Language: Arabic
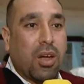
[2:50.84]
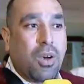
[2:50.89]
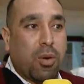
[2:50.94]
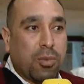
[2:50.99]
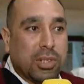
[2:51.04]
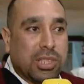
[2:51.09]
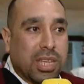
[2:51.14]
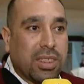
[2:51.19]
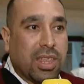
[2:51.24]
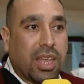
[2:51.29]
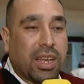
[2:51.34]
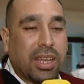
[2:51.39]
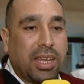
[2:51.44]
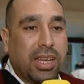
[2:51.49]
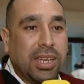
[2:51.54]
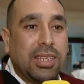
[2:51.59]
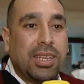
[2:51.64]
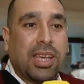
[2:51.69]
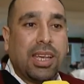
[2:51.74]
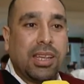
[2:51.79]

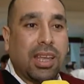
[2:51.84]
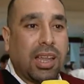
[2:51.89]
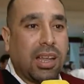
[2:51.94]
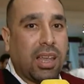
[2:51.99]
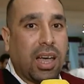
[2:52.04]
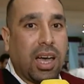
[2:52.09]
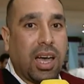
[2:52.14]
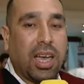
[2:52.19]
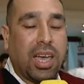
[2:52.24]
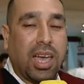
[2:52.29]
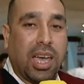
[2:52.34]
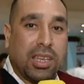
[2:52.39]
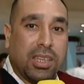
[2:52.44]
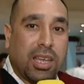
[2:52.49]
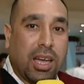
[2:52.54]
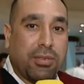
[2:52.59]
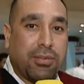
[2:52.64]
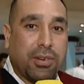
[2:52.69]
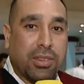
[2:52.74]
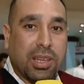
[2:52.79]
متضرعين إلى الله أن
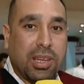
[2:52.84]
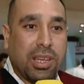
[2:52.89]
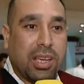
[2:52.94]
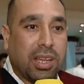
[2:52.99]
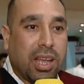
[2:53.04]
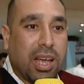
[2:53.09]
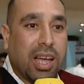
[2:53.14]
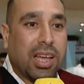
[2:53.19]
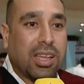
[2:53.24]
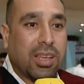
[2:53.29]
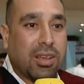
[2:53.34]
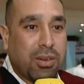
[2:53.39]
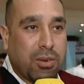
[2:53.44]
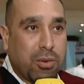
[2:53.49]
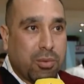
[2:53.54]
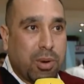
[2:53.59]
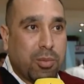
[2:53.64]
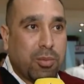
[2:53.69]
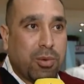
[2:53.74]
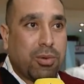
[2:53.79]
يحفظ العراق
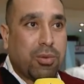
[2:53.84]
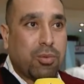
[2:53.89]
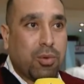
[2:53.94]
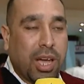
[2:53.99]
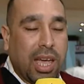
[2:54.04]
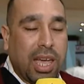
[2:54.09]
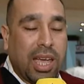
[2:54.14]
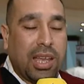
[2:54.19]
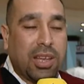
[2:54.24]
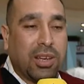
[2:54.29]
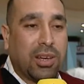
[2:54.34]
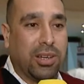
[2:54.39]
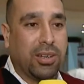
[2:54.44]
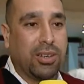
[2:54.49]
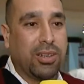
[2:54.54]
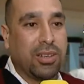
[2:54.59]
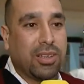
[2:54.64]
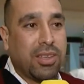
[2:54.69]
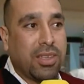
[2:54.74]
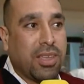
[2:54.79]
وأهله
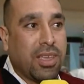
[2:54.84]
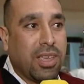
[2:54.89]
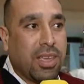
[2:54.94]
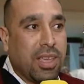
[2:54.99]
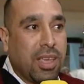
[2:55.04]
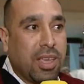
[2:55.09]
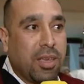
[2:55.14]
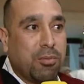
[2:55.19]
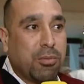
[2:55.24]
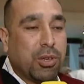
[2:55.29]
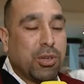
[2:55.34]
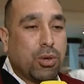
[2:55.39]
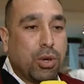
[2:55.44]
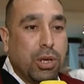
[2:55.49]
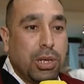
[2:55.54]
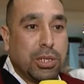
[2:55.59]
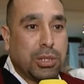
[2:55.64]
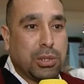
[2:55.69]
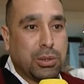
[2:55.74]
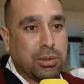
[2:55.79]
من
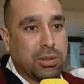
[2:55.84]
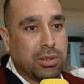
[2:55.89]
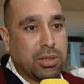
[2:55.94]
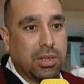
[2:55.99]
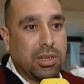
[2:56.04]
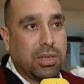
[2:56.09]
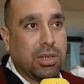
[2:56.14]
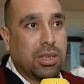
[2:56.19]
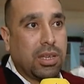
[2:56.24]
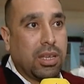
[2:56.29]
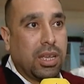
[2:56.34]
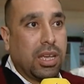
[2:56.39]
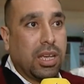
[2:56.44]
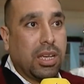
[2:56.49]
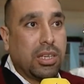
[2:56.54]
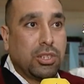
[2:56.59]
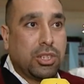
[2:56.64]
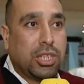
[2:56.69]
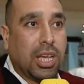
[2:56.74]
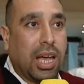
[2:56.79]
كل سوء
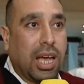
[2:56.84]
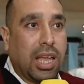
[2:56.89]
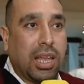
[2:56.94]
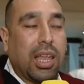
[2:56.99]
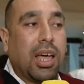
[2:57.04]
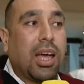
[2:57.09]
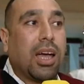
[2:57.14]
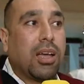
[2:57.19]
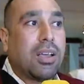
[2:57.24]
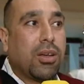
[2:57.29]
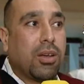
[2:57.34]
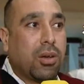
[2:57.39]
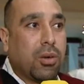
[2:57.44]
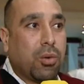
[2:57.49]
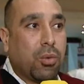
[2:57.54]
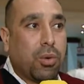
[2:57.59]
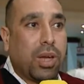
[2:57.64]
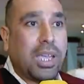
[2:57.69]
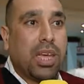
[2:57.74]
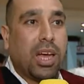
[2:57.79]
إن شاء الله
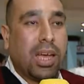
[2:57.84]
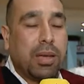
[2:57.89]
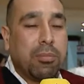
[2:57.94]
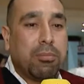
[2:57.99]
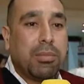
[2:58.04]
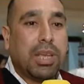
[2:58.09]
ويعم